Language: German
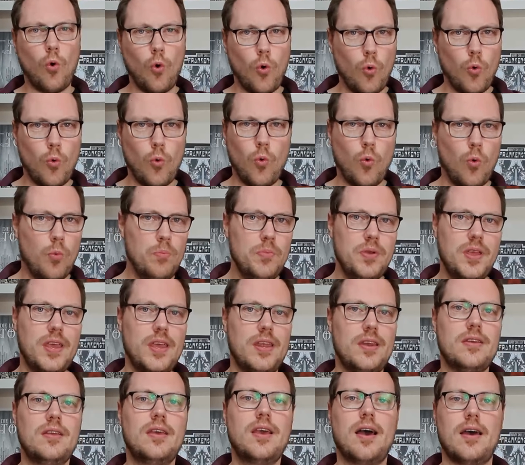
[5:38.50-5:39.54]

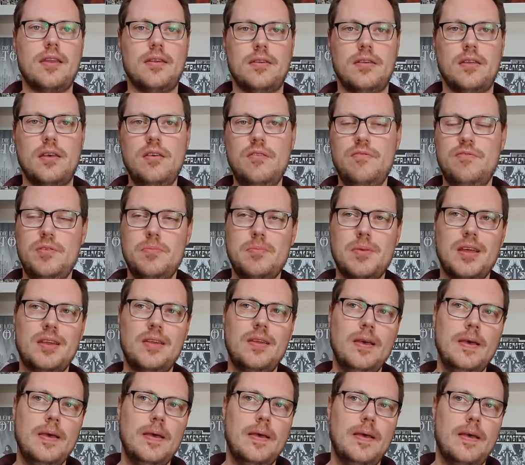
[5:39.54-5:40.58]
umgehen kann, ne? wie man
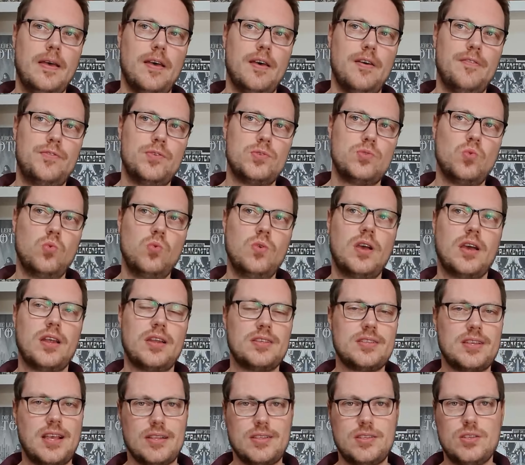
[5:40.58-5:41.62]
äh, versuchen kann,
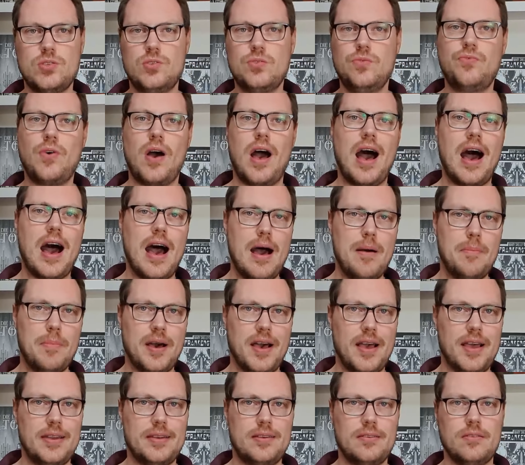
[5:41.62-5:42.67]
das Ganze zu
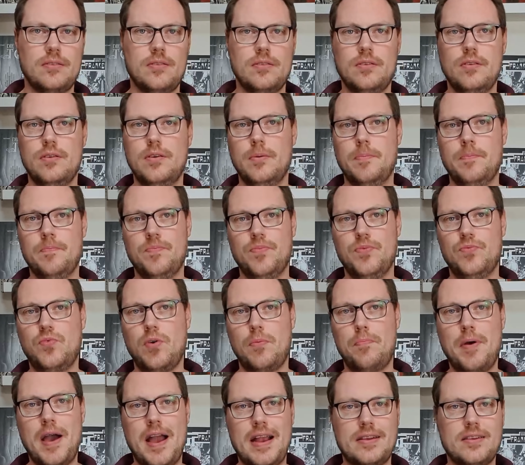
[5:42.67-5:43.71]
verarbeiten, ähm,
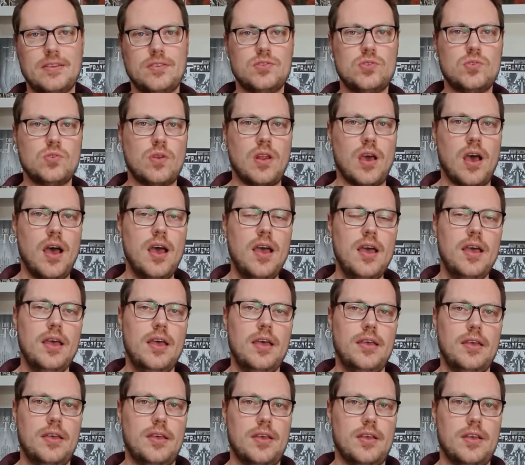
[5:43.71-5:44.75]
verpackt in so einer
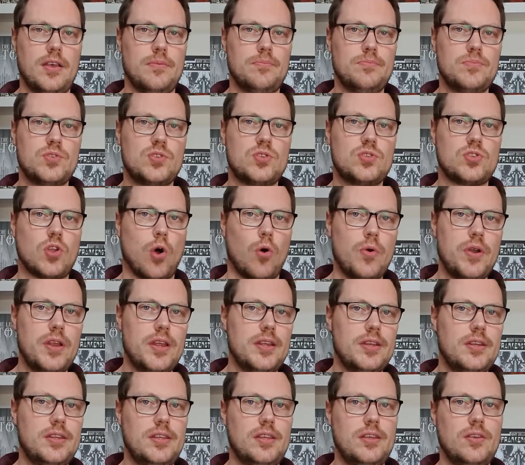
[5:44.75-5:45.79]
ähm,
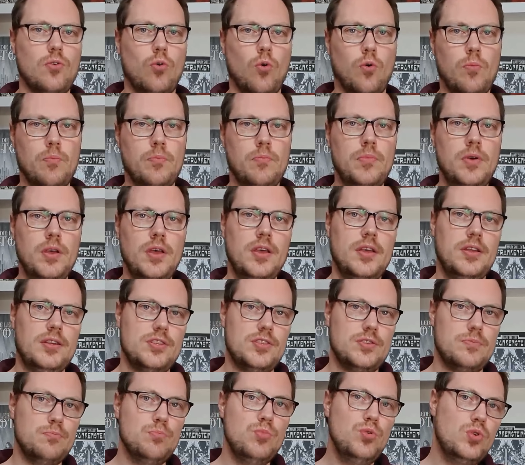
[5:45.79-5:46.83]
Story, die um
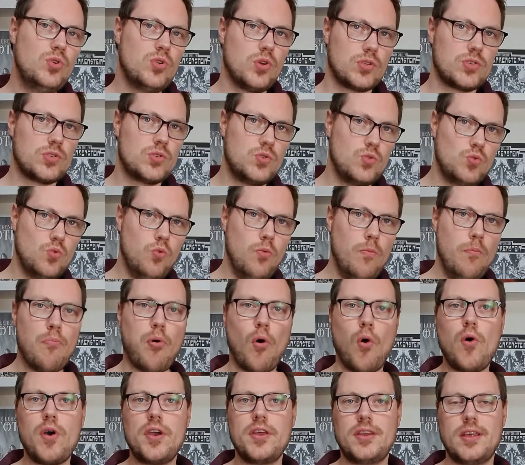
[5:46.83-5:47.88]
diesen Mythos
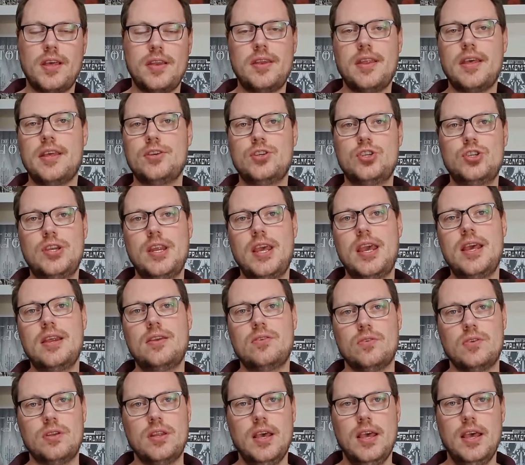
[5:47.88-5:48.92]
Doomboy dann entsteht.
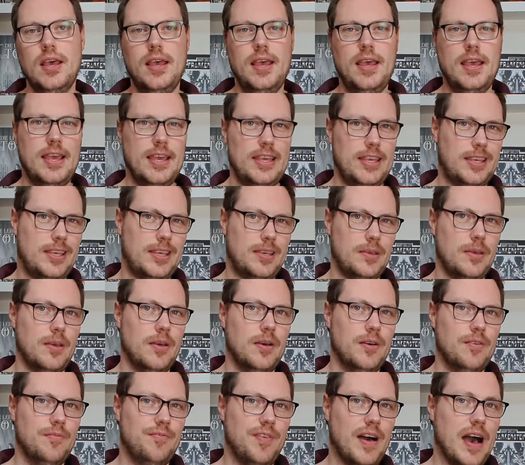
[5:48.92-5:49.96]
Und ich
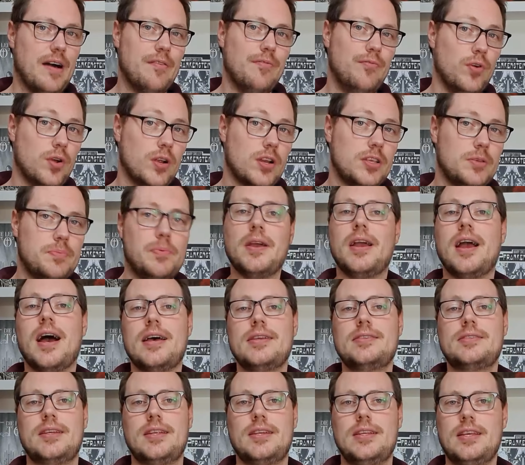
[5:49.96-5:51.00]
äh, war wirklich
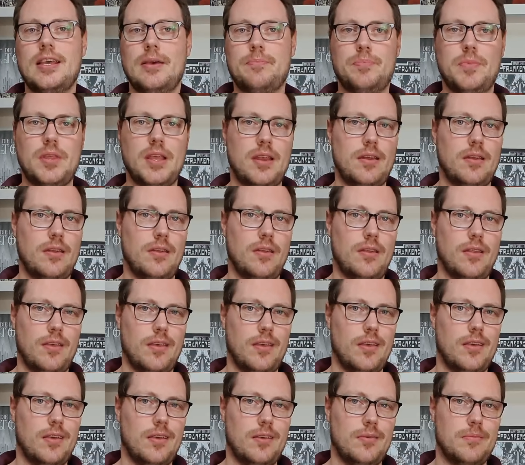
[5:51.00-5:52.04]
begeistert. Ich habe den
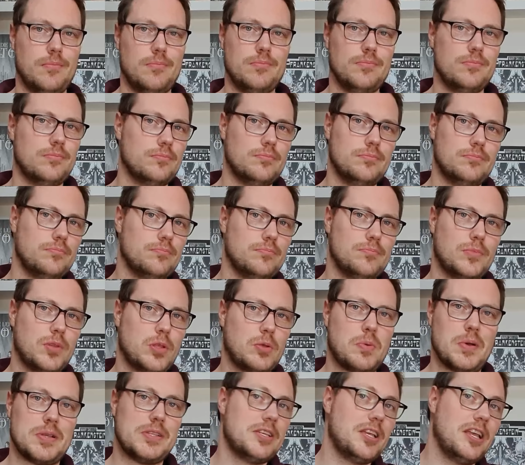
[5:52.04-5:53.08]
äh,
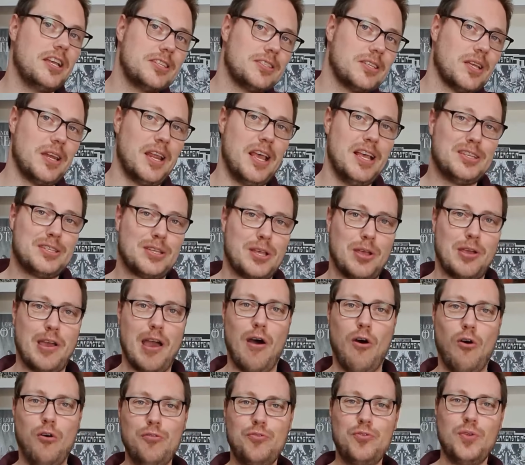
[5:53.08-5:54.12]
quasi gestern erst
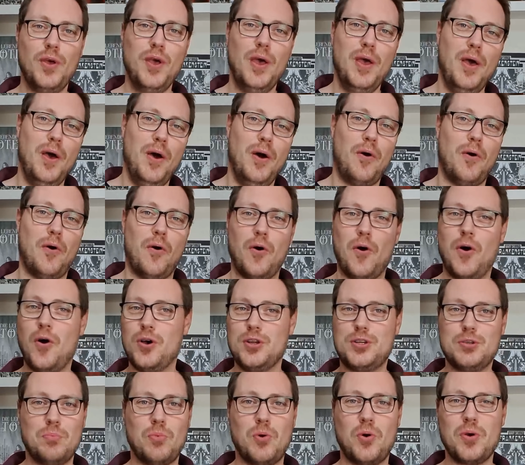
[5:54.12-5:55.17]
gekauft,
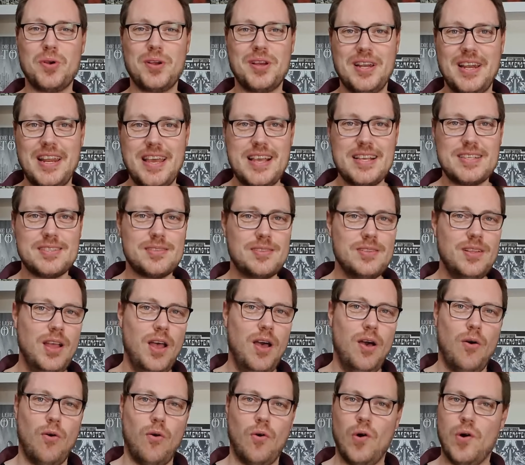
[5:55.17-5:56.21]
heute Morgen gelesen
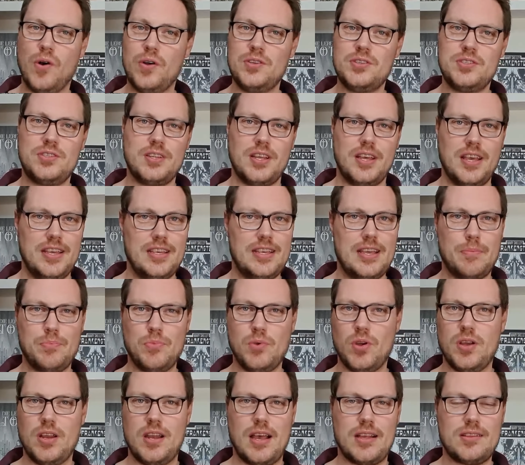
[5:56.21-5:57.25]
und ich habe
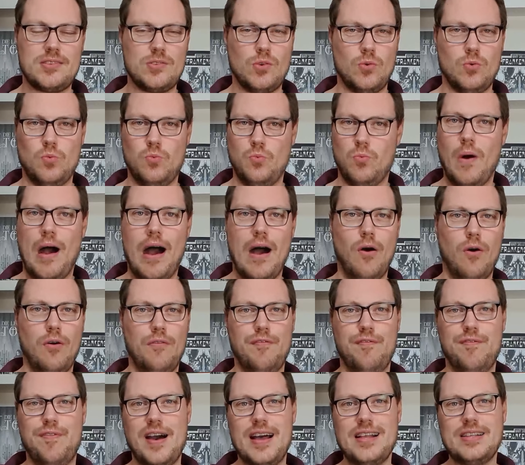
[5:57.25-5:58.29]
nur gedacht, so, wow,
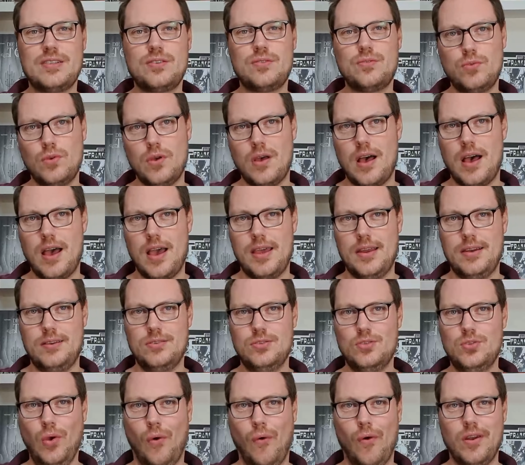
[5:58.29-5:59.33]
was für ein
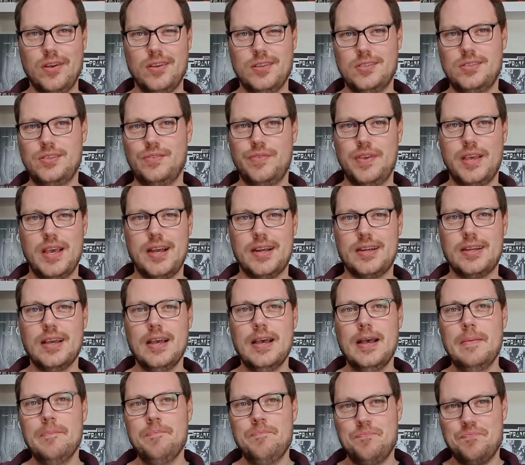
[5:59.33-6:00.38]
tolles Werk.
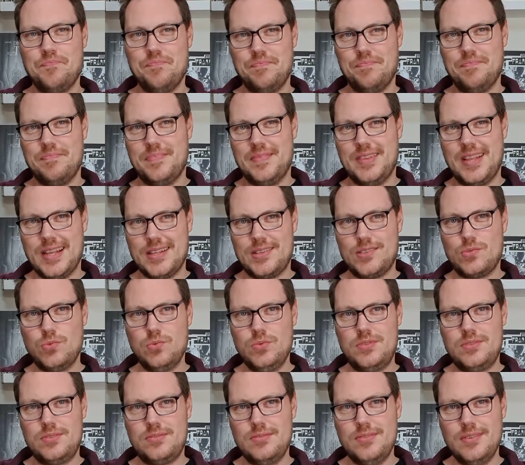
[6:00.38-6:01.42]

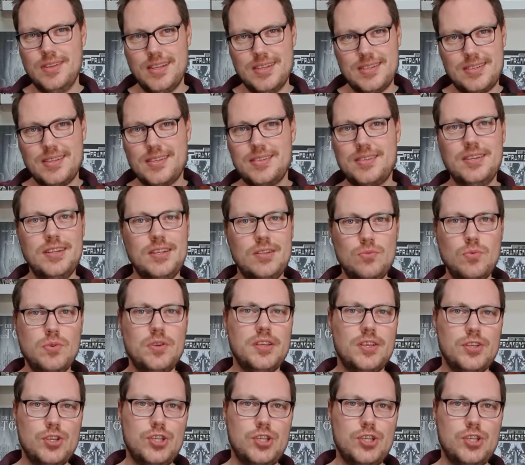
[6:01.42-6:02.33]
Dazu ist es nicht nur die